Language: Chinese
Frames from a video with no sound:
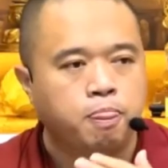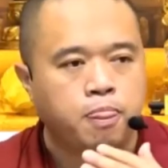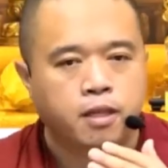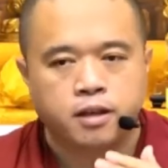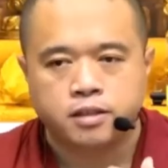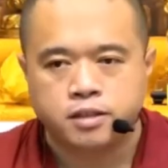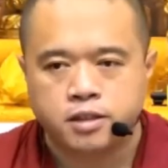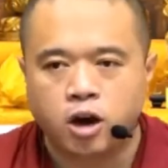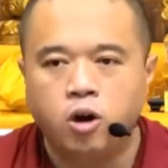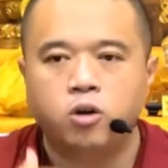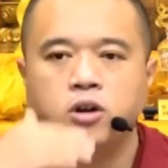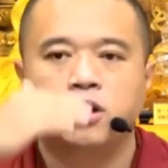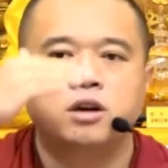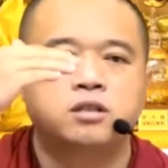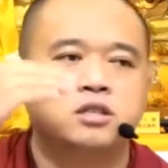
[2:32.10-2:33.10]
到
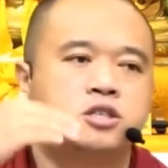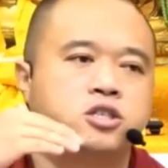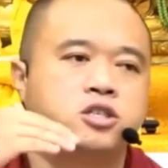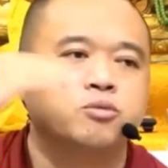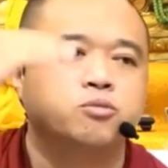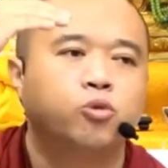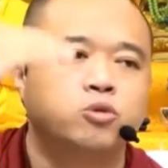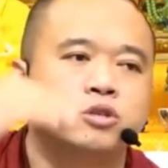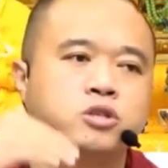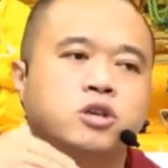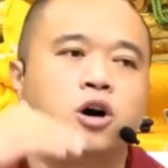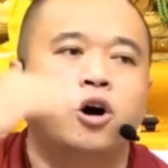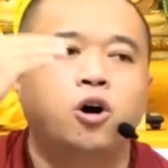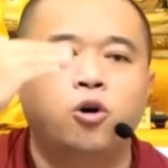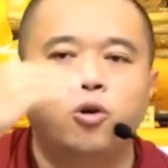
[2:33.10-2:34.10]
了知母之
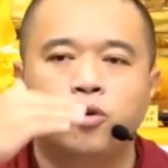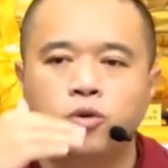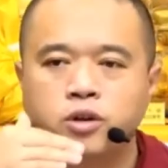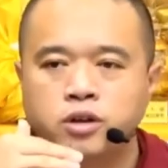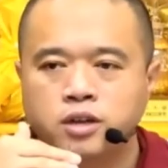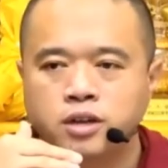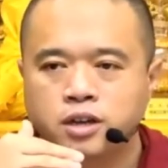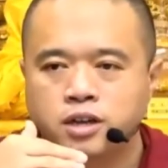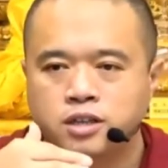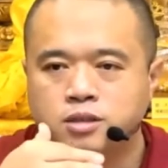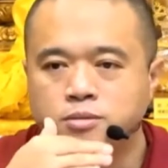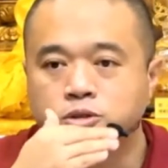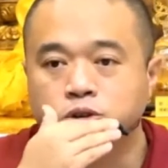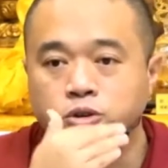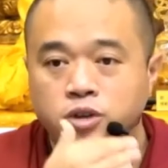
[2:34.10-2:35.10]
后，是不是
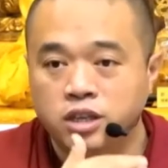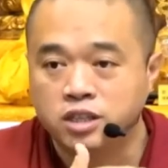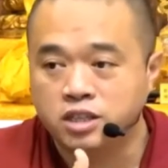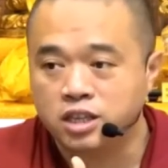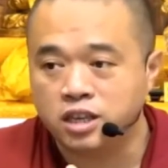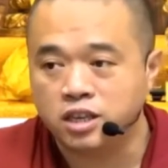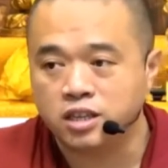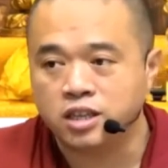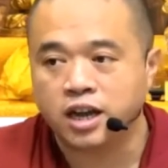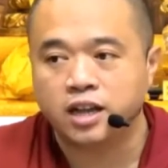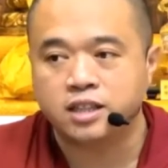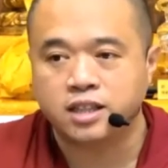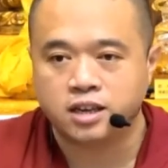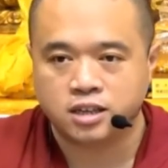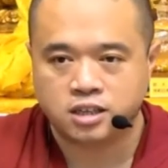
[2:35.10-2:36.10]
就一定他
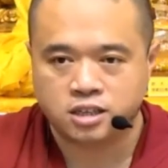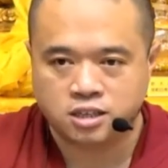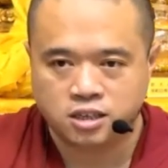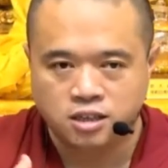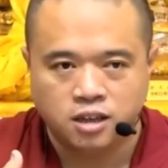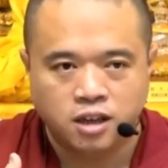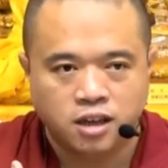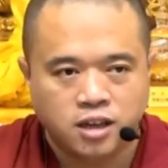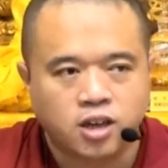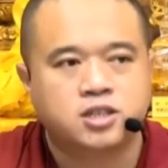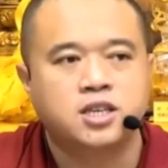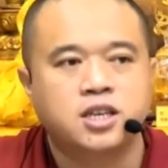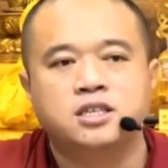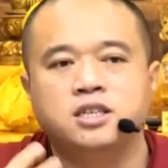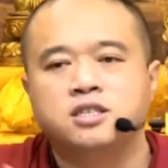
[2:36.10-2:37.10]
那个要
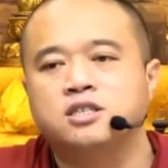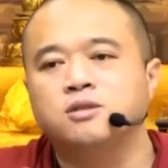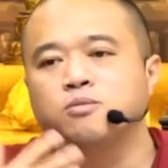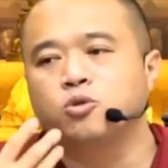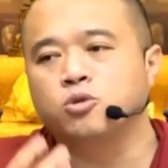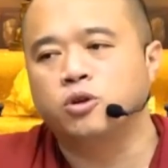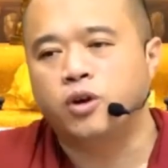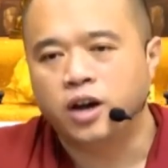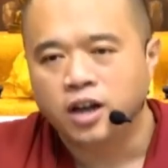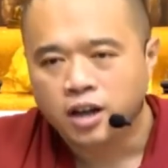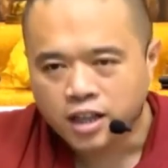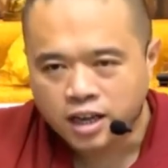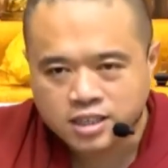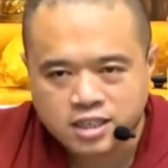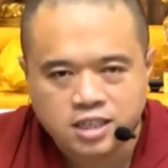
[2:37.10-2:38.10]
升起知母的话，他
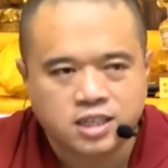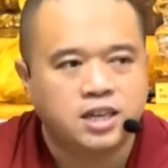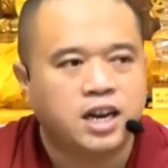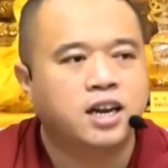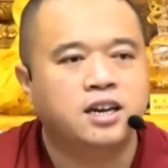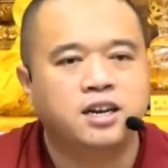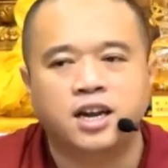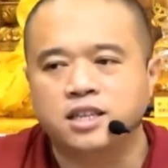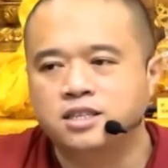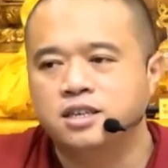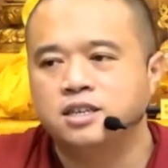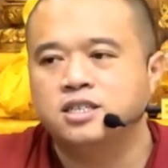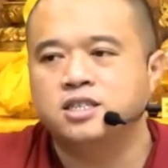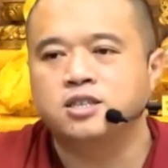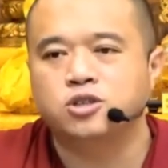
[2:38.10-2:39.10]
自然而然这个
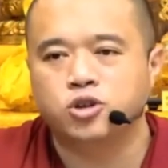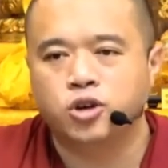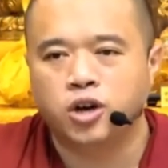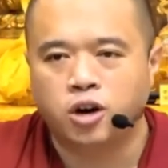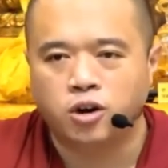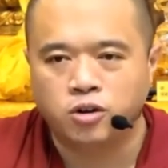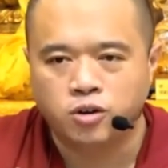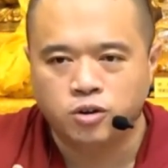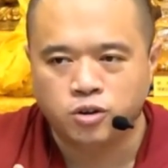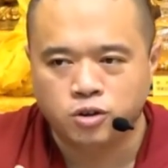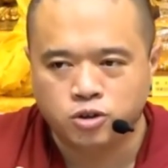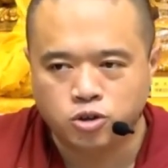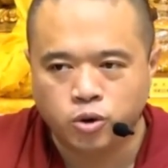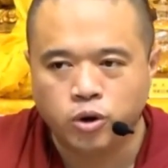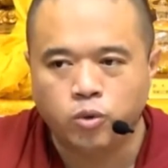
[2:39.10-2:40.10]
心就要
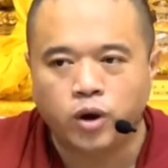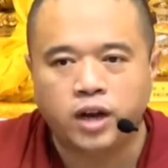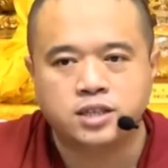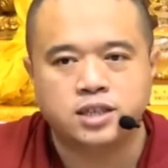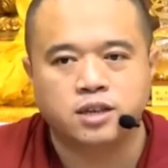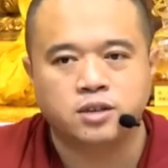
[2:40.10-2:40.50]
就会瓦解。